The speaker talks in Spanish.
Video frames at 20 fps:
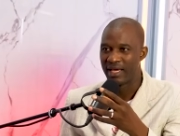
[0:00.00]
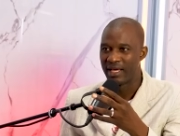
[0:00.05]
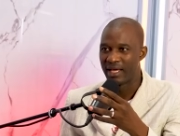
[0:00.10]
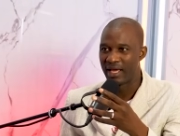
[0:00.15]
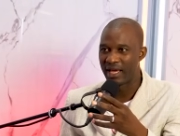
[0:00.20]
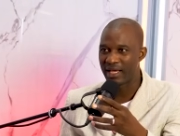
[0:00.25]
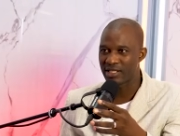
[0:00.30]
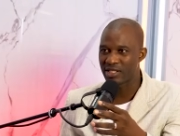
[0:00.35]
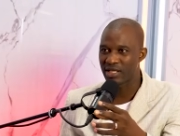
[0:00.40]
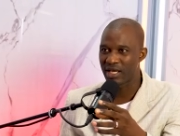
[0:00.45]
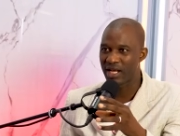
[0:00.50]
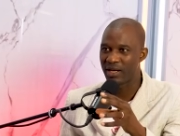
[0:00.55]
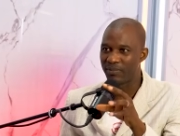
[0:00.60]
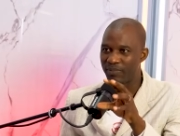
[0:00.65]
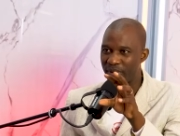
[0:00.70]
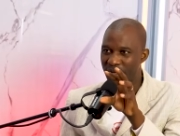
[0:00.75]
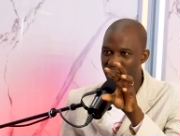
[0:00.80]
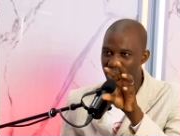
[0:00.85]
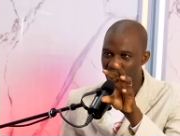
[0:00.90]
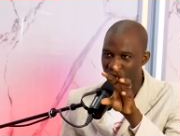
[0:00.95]
es el
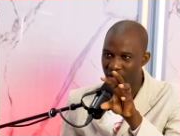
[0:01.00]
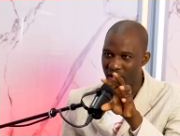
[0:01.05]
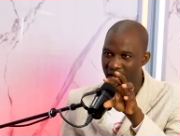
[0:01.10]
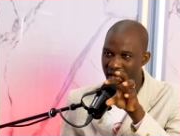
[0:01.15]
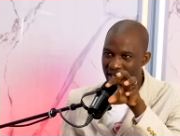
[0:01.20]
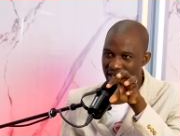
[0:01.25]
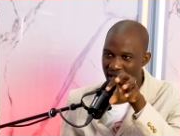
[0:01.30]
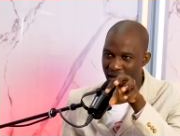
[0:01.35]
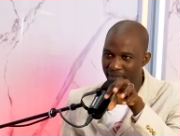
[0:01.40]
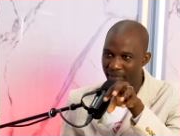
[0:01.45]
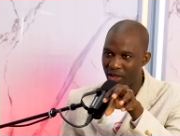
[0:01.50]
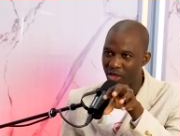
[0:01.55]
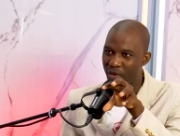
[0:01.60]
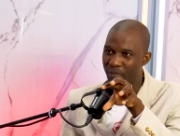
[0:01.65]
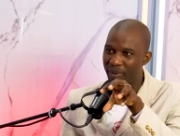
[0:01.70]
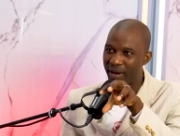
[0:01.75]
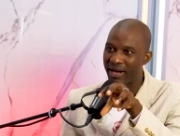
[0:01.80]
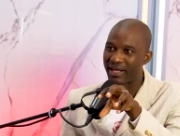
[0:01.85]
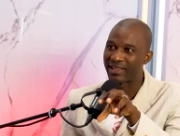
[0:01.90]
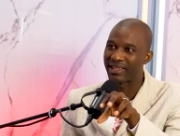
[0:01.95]
personaje llamado
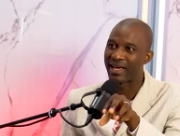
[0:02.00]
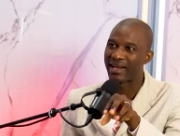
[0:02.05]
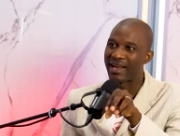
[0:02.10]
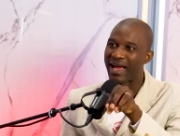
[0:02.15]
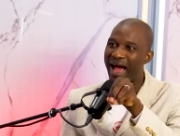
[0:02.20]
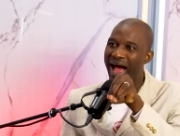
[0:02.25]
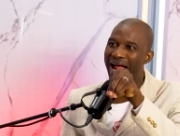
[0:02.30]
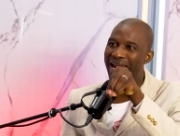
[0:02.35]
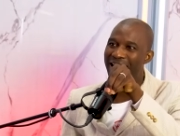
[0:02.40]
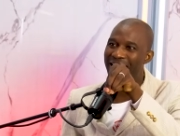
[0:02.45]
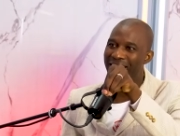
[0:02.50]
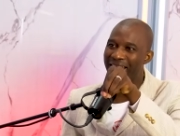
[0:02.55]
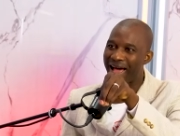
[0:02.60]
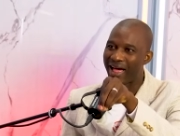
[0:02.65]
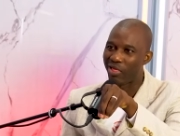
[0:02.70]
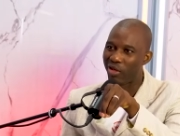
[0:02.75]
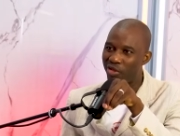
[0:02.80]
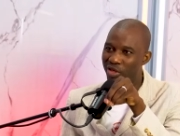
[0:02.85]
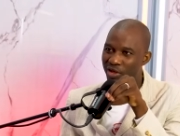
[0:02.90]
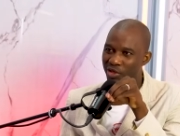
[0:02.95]
para estar al
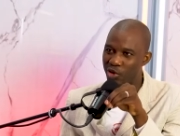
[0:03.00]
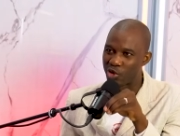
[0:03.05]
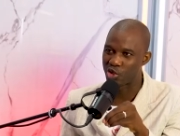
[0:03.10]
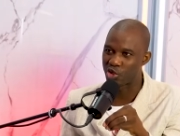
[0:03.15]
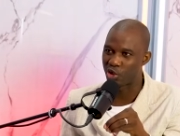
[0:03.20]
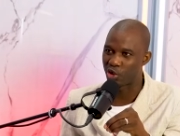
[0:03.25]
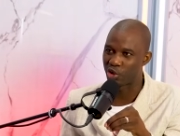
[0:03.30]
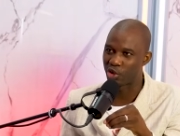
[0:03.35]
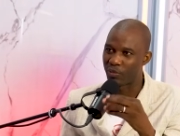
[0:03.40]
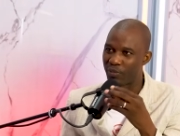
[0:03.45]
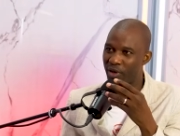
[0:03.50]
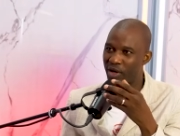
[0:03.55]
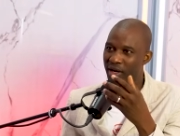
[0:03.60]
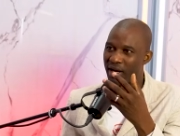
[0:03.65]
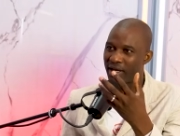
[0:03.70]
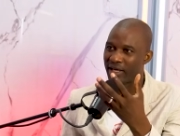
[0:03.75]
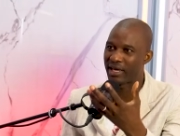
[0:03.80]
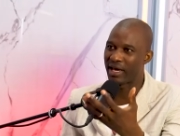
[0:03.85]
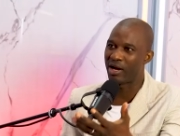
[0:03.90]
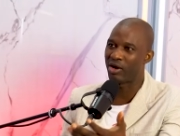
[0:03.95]
lado de nosotros. Pero
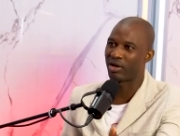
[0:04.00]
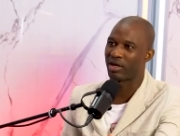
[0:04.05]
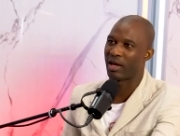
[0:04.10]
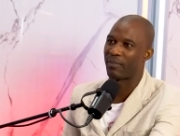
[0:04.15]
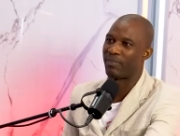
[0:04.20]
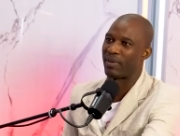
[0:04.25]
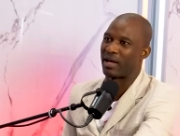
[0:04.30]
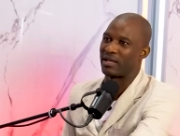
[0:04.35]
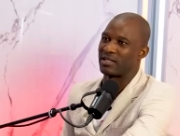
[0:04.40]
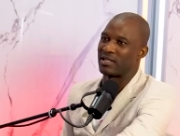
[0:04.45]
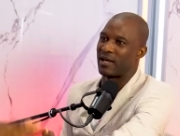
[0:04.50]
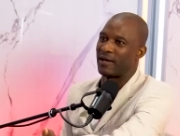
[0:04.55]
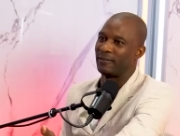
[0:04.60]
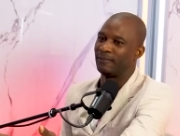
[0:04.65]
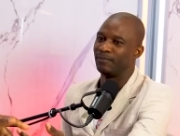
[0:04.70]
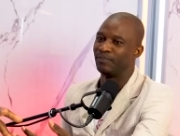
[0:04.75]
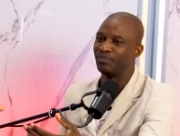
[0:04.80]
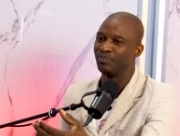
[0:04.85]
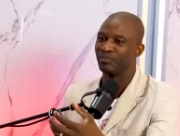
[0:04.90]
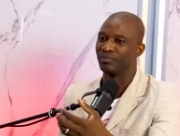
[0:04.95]
ahora, ¿qué es lo que pasa?
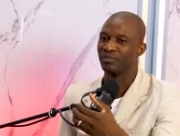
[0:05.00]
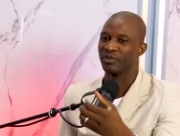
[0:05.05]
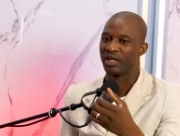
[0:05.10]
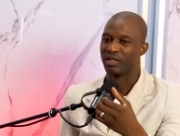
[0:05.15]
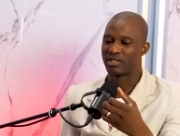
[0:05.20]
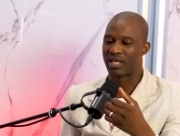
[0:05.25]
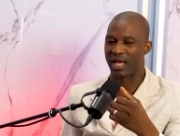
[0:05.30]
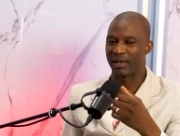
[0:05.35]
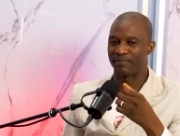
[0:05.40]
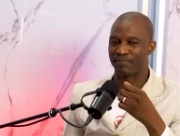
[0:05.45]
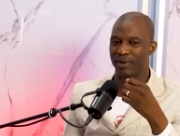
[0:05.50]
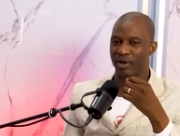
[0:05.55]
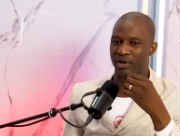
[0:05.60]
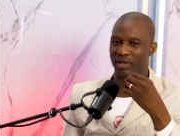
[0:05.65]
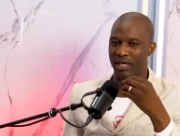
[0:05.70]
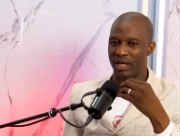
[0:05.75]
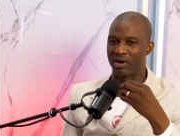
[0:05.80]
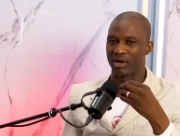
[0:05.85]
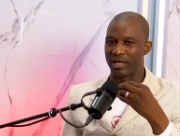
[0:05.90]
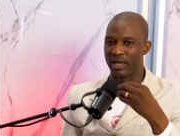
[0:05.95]
O sea, pero
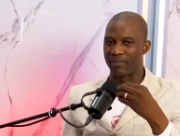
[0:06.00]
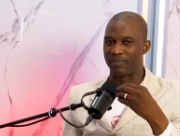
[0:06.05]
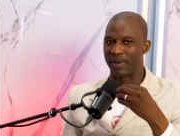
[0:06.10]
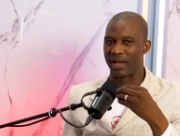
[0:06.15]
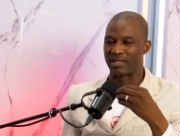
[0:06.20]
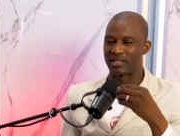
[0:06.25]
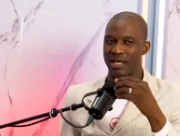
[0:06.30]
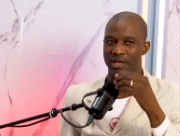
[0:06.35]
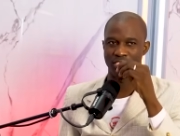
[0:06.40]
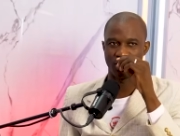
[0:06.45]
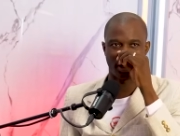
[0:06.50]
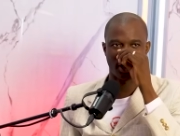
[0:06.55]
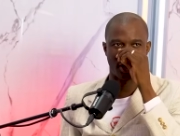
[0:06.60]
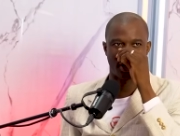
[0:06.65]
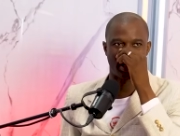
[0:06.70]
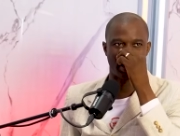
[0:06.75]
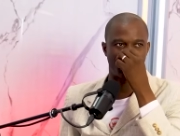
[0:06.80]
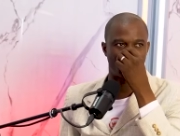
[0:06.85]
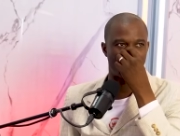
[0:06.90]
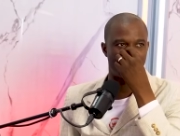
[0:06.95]
¿qué es lo que pasa? Yo quiero
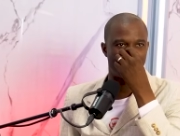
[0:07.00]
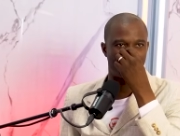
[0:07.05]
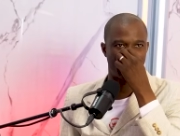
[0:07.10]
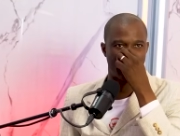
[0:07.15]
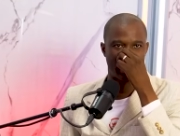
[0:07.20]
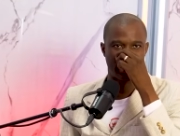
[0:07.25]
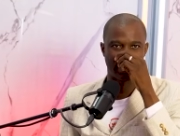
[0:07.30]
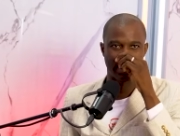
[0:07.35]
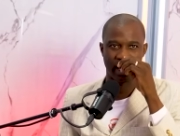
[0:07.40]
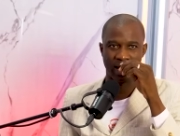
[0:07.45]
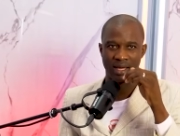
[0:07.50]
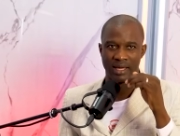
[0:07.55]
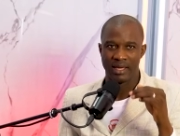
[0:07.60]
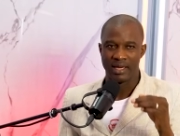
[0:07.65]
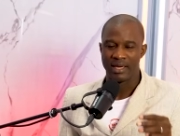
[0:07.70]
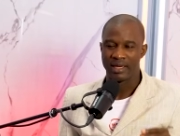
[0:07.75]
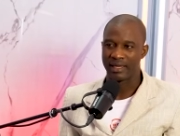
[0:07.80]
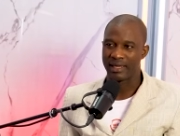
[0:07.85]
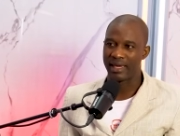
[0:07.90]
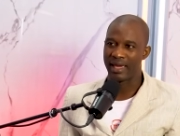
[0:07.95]
que tú entiendas
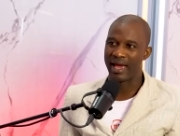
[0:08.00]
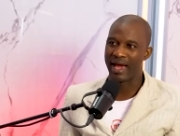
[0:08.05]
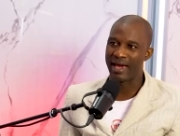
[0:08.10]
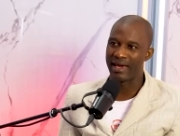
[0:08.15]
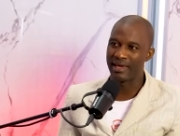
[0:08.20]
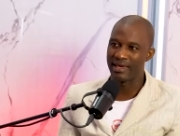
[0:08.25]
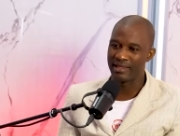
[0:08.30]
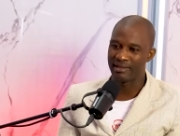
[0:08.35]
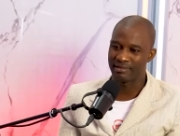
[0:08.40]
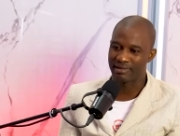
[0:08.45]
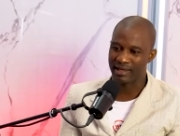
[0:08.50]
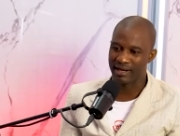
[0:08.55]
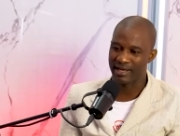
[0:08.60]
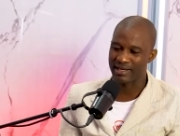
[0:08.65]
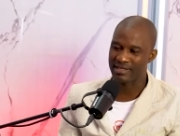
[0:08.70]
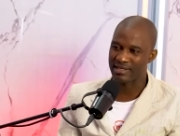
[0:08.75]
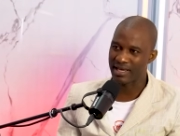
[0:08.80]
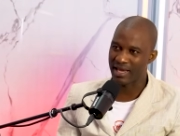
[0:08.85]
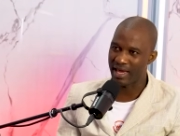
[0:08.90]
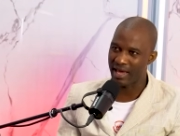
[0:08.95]
que hay
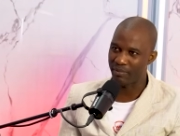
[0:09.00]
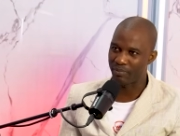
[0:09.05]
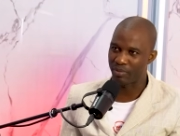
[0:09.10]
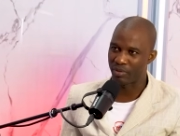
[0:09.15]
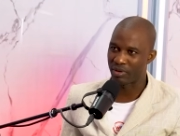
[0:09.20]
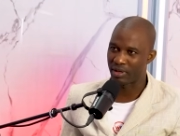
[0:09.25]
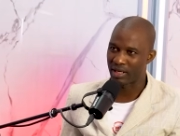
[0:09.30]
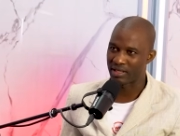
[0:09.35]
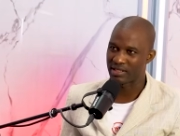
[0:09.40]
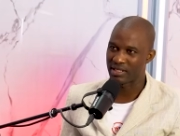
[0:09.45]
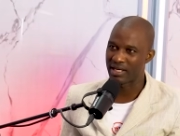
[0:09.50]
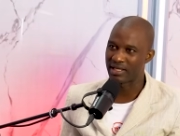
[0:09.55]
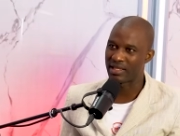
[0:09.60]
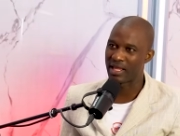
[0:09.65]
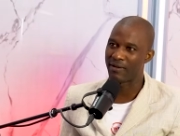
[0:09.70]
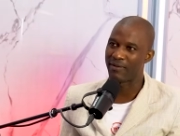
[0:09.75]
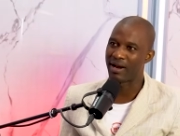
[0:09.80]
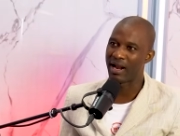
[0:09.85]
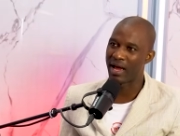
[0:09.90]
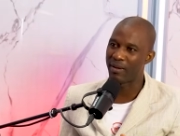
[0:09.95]
tres épocas.
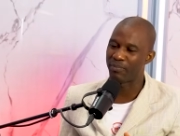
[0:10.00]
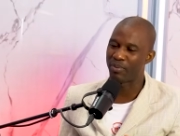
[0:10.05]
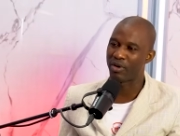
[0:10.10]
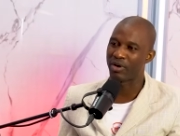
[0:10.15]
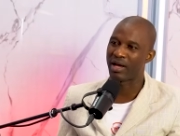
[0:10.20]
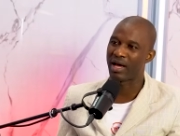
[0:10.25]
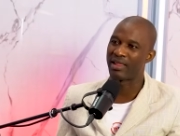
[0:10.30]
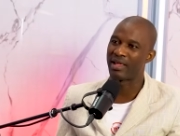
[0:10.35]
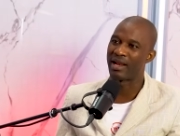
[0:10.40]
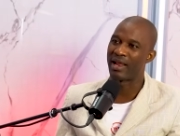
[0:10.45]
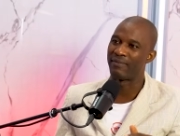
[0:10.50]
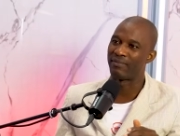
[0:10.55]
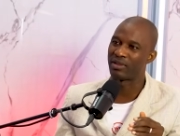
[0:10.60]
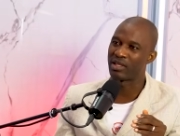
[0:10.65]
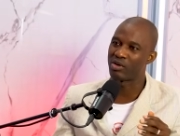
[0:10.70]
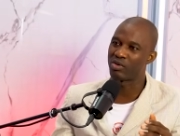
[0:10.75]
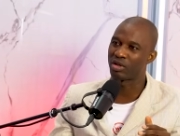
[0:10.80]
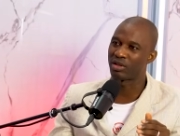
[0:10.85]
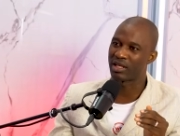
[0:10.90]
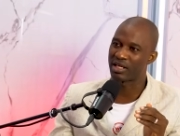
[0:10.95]
Estaba la época del
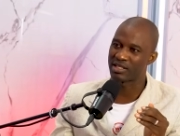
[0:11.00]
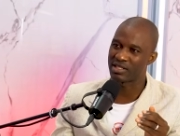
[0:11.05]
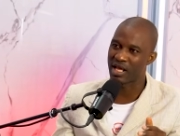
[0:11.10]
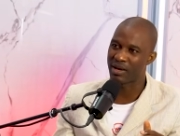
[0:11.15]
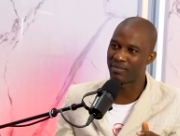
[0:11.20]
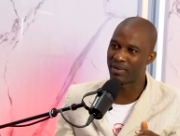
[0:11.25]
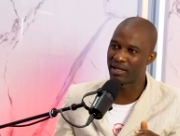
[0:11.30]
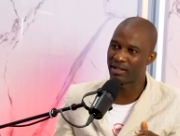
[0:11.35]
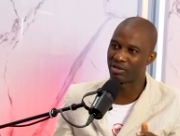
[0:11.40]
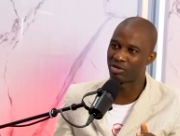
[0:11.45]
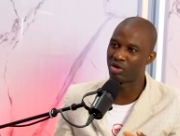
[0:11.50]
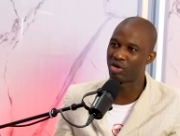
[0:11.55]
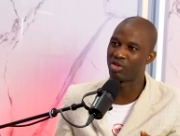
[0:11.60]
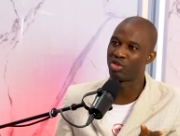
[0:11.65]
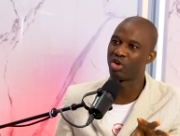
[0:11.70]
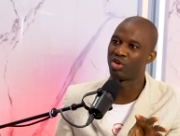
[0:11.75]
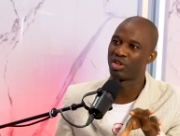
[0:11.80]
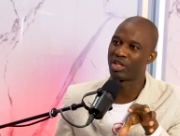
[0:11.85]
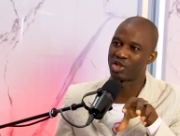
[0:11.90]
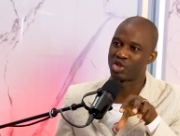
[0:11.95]
Antiguo Testamento en
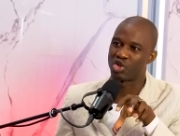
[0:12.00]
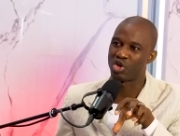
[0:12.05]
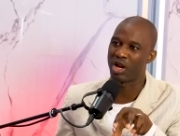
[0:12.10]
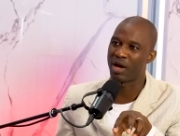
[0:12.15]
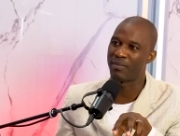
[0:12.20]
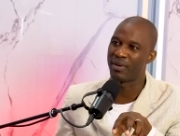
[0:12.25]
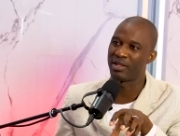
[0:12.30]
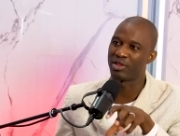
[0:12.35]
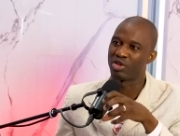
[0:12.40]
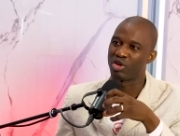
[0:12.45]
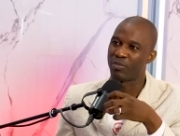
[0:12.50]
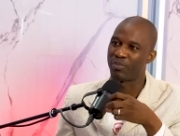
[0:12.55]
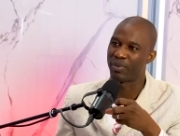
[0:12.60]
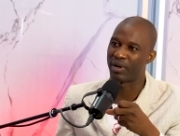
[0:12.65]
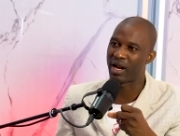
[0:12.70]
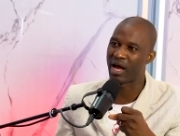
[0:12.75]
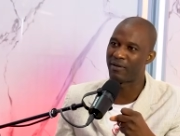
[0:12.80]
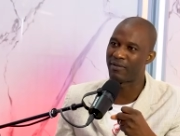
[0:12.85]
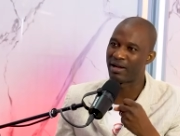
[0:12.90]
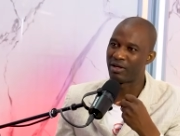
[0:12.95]
donde solamente
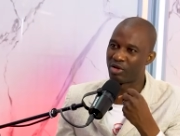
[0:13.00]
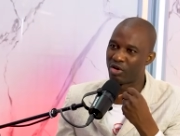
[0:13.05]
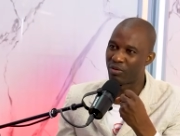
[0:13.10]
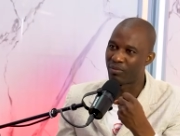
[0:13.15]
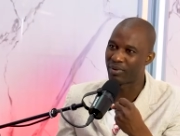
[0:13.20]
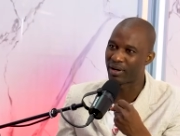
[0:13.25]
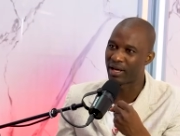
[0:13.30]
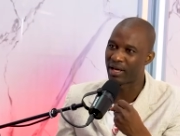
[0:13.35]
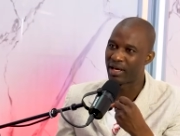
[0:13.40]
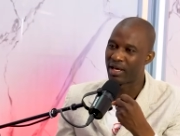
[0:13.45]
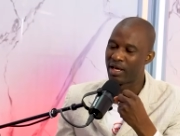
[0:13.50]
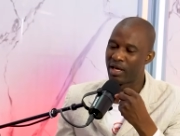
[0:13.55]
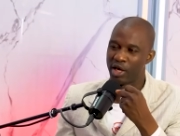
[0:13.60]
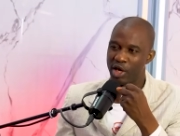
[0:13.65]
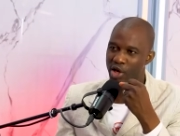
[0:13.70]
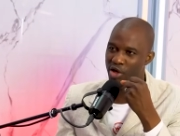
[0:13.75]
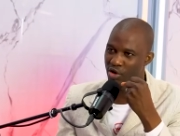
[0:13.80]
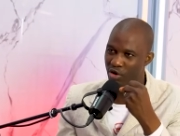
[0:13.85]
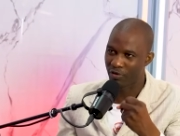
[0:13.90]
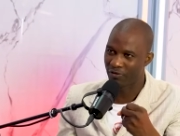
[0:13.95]
operaba el nombre
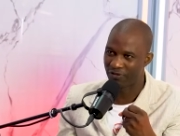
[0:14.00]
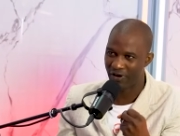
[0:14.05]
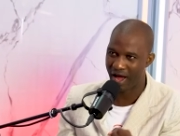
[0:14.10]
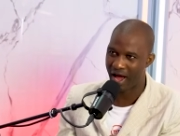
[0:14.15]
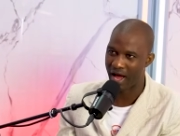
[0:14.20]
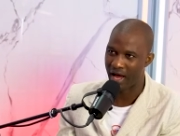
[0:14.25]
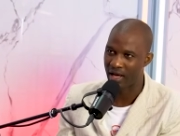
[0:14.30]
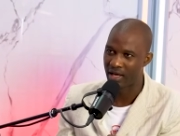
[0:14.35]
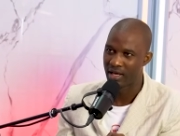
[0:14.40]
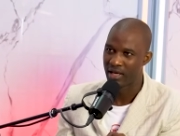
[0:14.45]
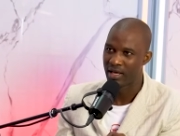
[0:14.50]
Jehová,